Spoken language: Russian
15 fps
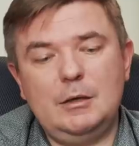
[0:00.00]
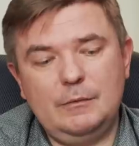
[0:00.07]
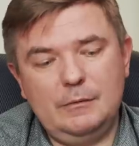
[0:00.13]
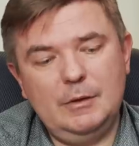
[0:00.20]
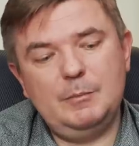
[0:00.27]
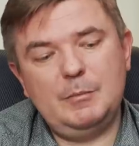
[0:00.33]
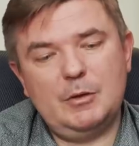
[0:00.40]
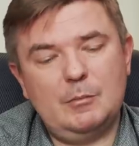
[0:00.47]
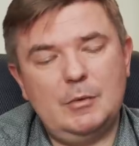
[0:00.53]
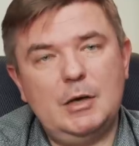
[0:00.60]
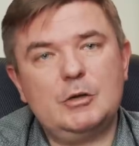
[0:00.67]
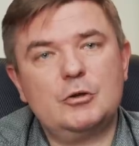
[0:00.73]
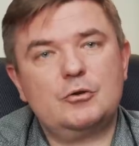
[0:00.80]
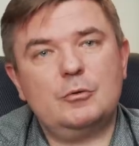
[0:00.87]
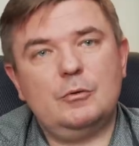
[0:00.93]
И вы
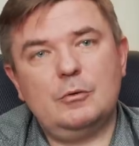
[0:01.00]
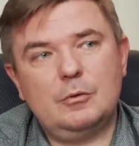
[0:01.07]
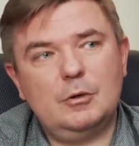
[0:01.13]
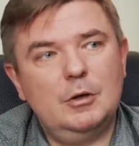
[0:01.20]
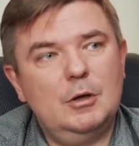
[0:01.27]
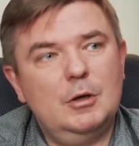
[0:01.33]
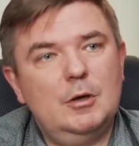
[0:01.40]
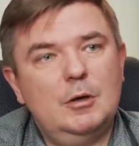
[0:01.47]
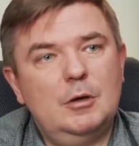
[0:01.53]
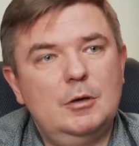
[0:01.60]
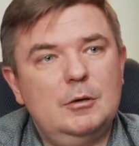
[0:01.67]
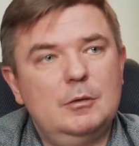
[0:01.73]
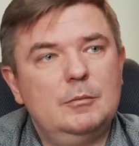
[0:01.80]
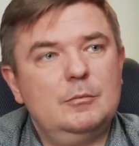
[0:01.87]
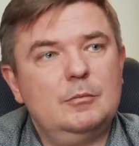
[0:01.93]
понимаете, что
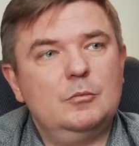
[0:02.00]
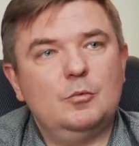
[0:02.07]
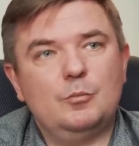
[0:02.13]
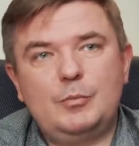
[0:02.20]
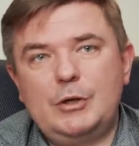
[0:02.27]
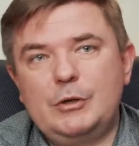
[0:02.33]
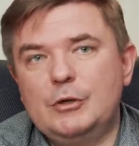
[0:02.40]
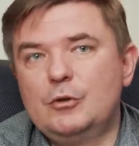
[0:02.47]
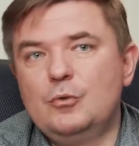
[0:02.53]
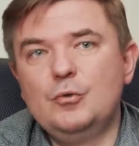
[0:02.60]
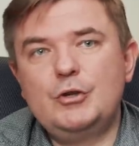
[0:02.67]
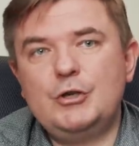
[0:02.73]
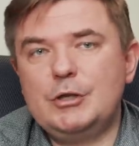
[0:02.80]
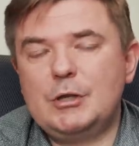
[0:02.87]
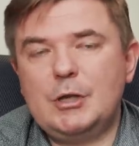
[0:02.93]
ну,
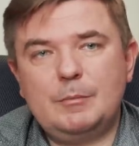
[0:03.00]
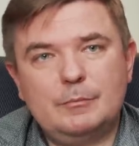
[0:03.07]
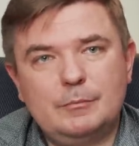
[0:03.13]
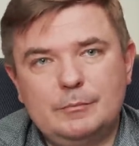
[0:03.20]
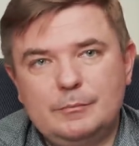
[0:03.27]
предыдущие там